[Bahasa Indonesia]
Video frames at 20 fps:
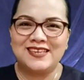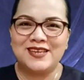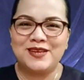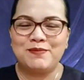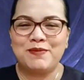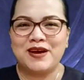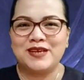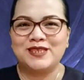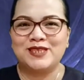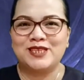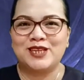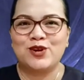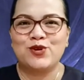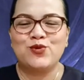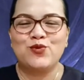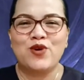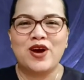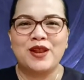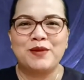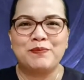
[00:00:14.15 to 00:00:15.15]
ibas
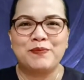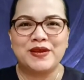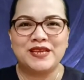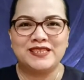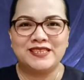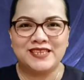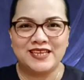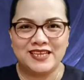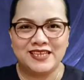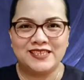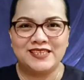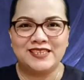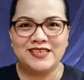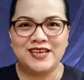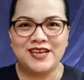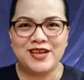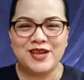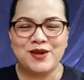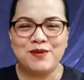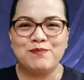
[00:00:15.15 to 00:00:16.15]
renungan
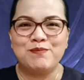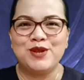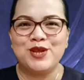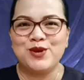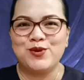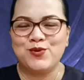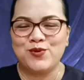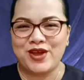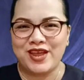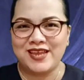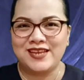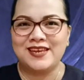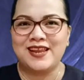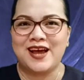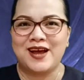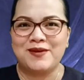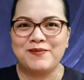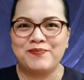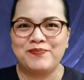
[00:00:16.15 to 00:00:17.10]
PJJ Minggu Endah.